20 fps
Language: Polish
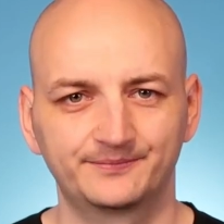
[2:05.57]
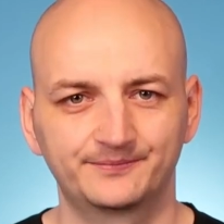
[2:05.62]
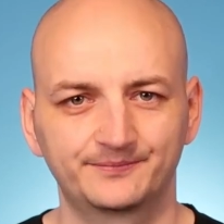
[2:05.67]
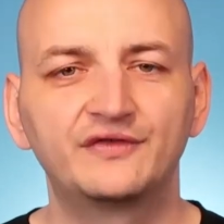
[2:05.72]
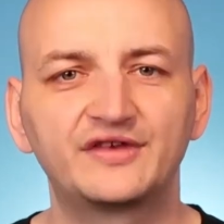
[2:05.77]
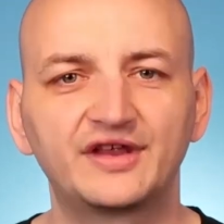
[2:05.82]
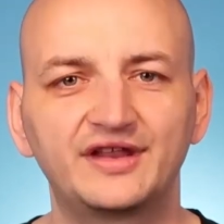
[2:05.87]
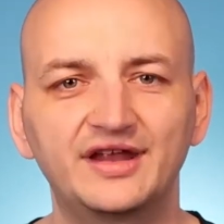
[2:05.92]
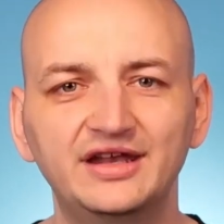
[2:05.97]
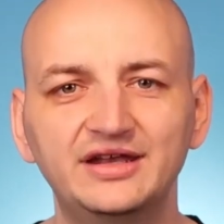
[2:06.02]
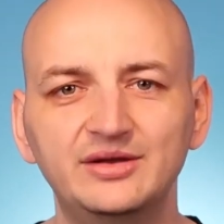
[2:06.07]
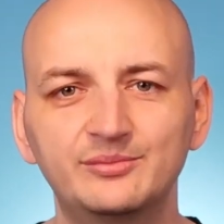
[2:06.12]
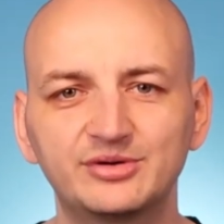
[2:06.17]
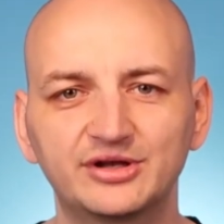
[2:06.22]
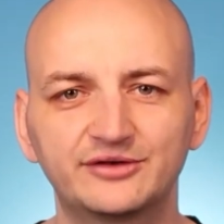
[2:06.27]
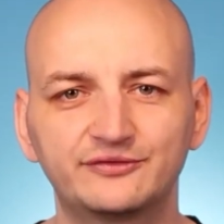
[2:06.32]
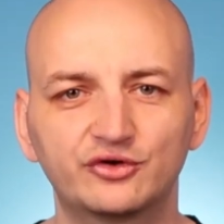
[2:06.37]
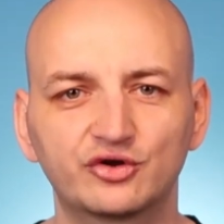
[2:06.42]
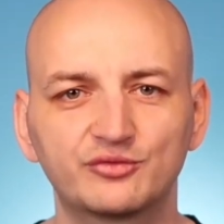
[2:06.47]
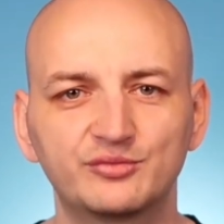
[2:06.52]
Zadaniem
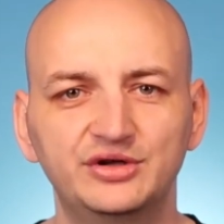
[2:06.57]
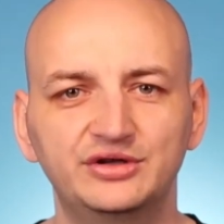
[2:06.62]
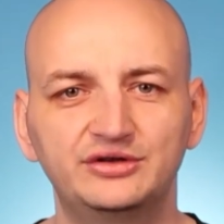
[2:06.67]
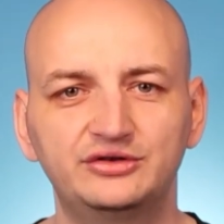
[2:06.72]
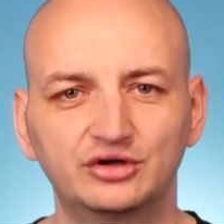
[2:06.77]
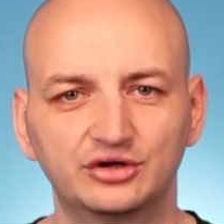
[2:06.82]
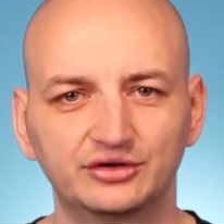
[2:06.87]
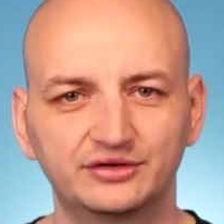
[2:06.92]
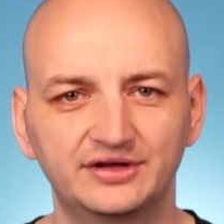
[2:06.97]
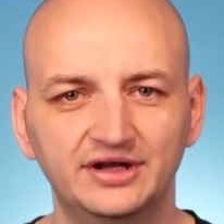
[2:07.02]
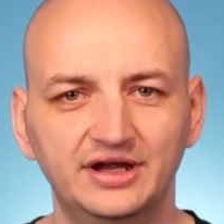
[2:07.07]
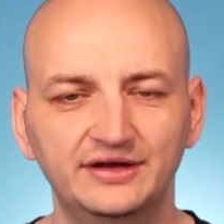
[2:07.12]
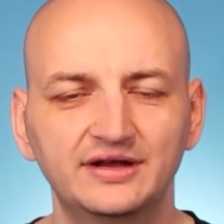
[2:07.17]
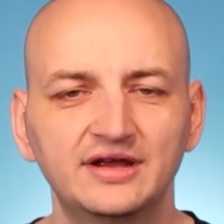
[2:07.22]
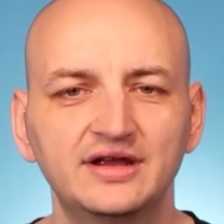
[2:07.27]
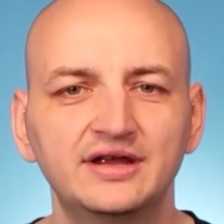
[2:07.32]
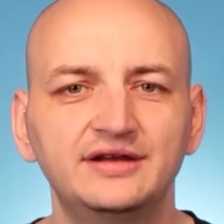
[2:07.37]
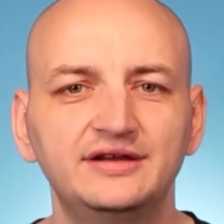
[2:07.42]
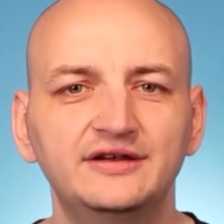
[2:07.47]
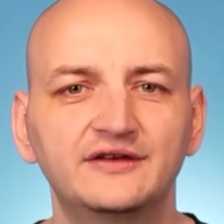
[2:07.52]
platformy .NET
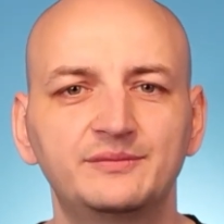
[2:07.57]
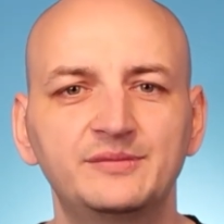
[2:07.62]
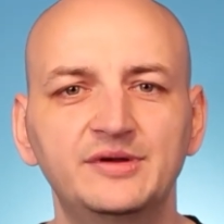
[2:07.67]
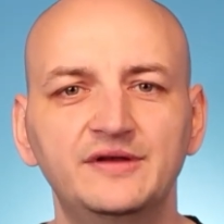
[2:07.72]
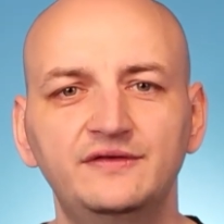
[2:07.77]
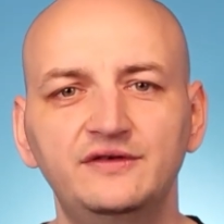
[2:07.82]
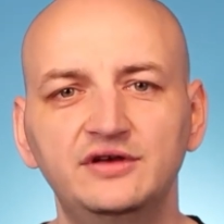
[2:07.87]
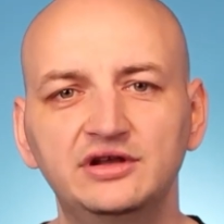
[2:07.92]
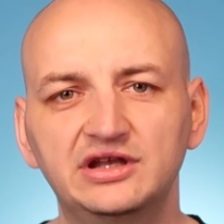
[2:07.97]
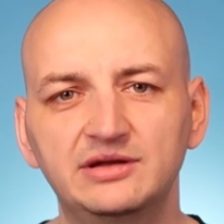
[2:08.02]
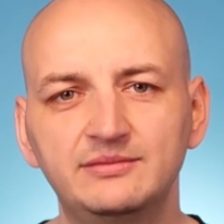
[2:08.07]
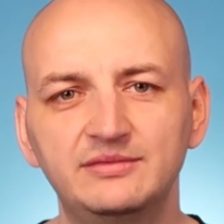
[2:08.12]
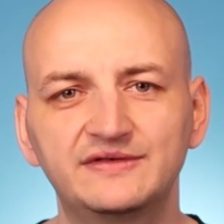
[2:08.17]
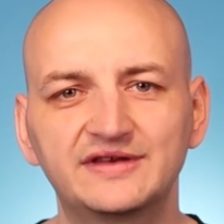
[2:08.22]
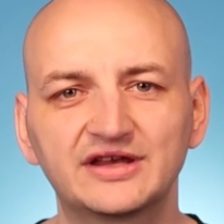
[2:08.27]
jest m.in.